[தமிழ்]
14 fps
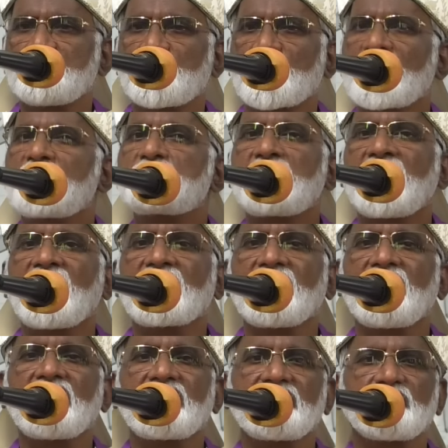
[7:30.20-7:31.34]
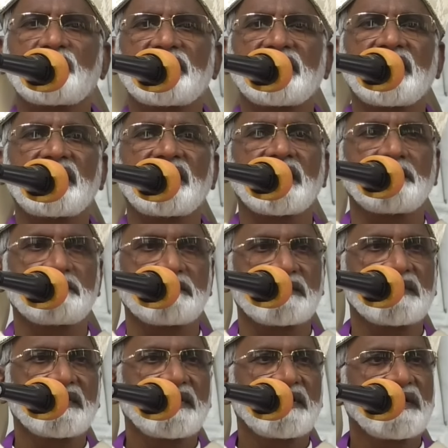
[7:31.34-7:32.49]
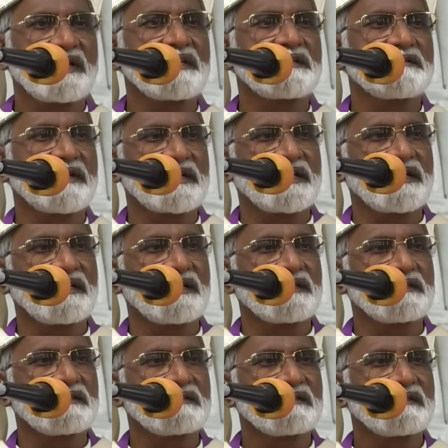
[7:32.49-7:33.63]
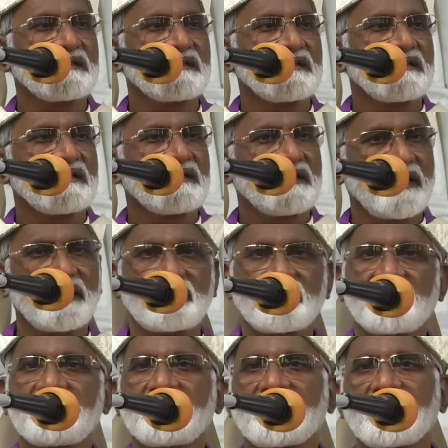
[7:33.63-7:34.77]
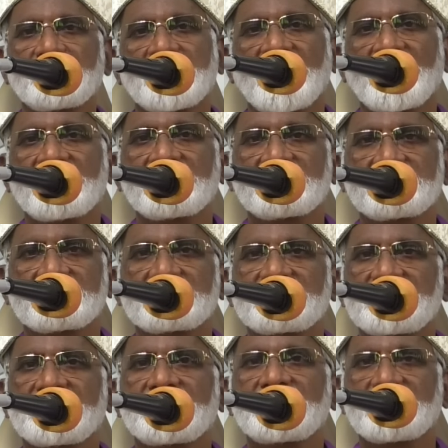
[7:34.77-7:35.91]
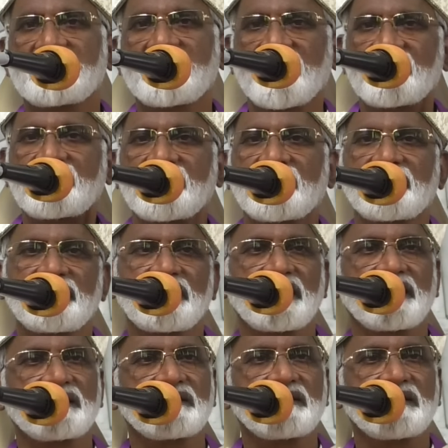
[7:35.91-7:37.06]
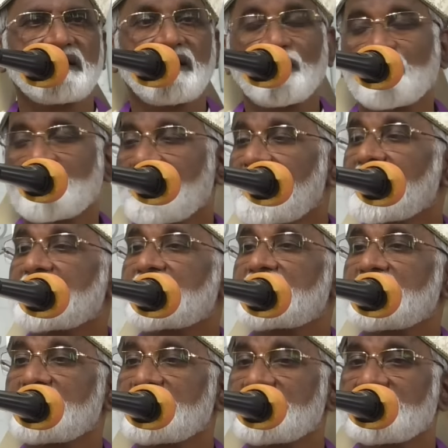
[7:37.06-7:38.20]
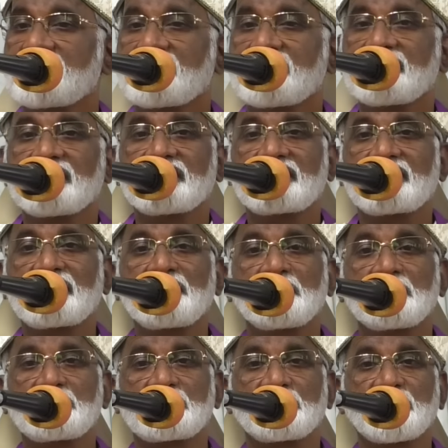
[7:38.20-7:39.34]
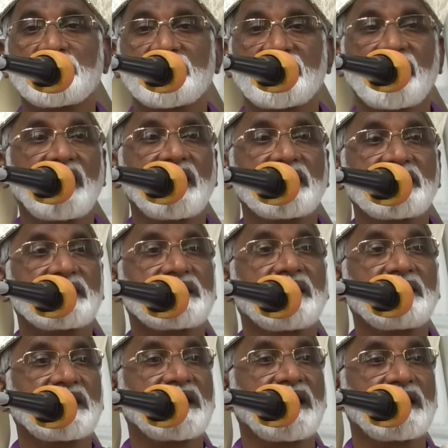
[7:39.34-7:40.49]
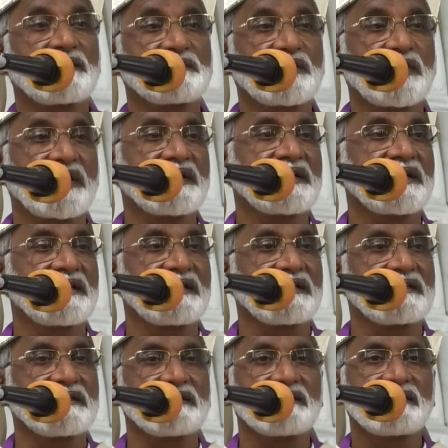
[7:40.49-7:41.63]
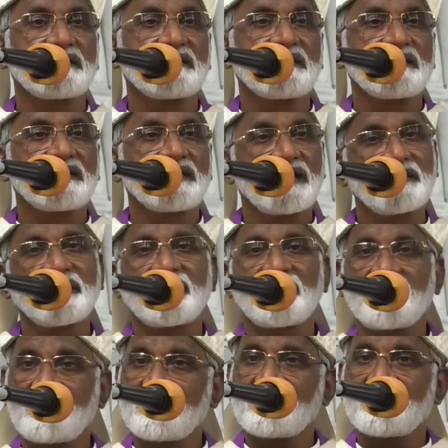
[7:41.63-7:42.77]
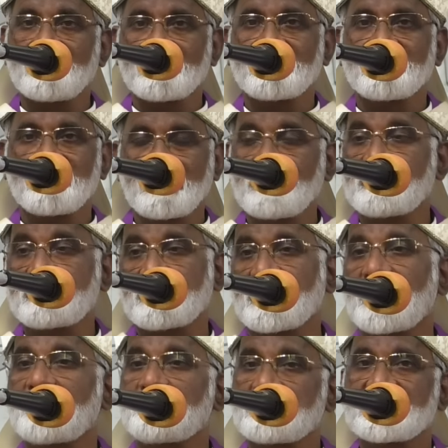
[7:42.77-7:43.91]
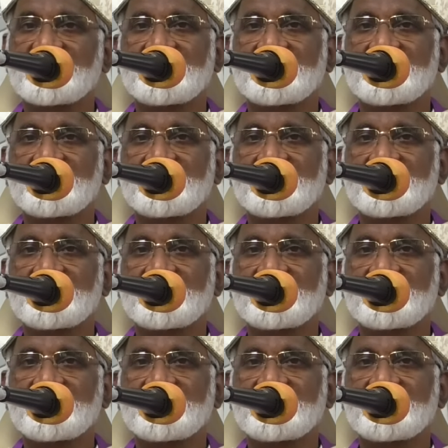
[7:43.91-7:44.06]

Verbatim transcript: முரண்பாடான ஒரு எண்ணம் இருந்து வருகின்றது நேற்றைய தினம் நான் கேட்டிருக்கின்றேன் ஓ நாளைக்கு திருநூற்று புதன் நாளைக்கு தவக்காலம் தொடங்குகின்றது எனவே இன்னு இன்று நாம்